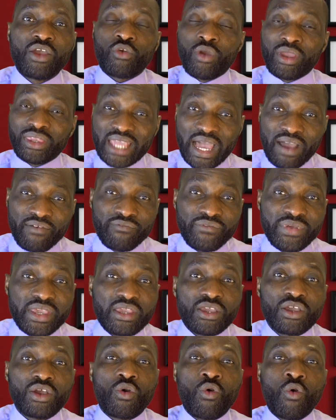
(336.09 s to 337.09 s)
que ta
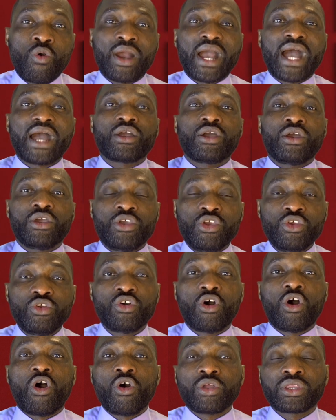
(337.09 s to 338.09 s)
vie aura
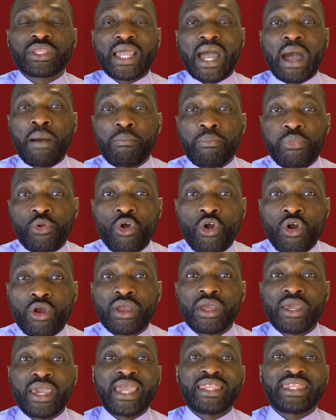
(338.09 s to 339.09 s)
une autre
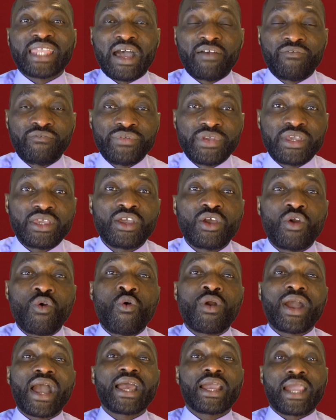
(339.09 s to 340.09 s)
ampleur et ta vie
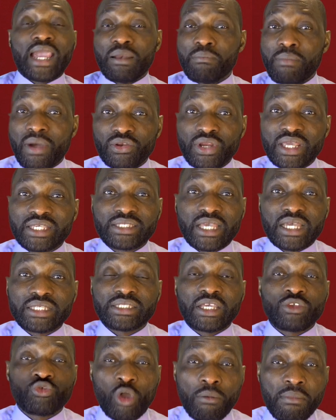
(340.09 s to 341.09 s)
aura réellement de
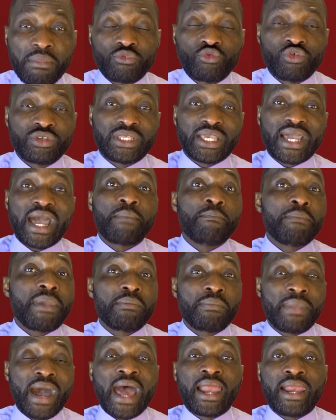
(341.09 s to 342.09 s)
sens et toi-même tu seras
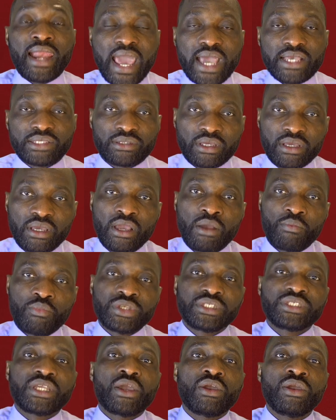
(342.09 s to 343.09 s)
même à l'aise
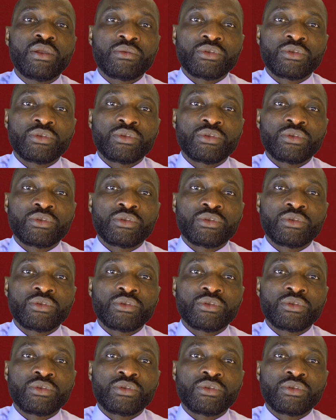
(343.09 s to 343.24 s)
puisque